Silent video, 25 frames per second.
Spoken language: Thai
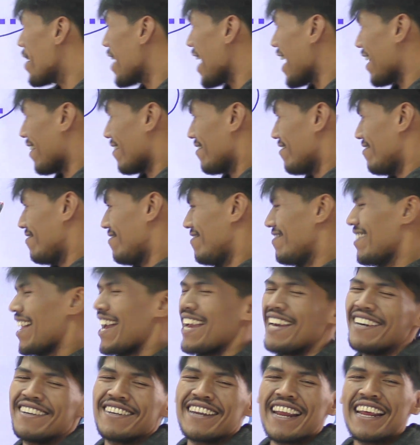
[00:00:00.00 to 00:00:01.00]
เน็ต
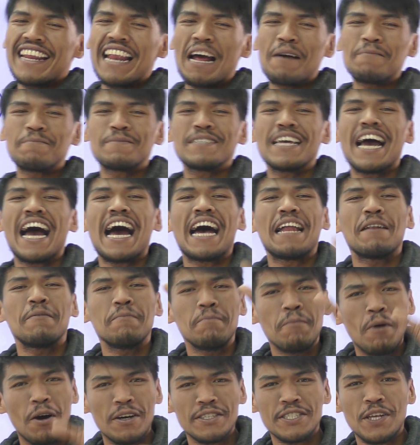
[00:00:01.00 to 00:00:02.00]
ในระดับชั้น
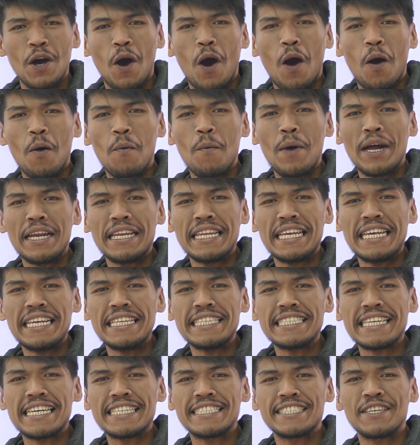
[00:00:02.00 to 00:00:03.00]
ม.2 วัน
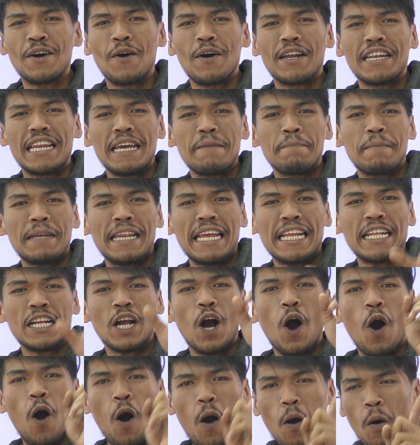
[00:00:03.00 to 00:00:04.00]
นี้จะสอนในประเด็น
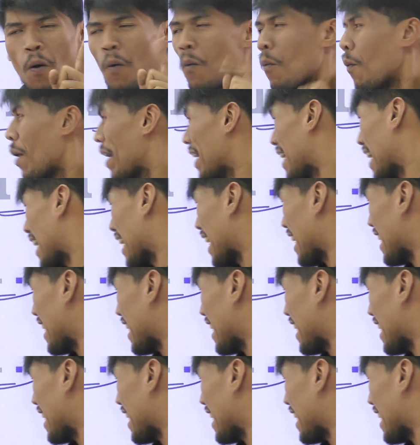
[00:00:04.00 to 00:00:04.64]
ของวรร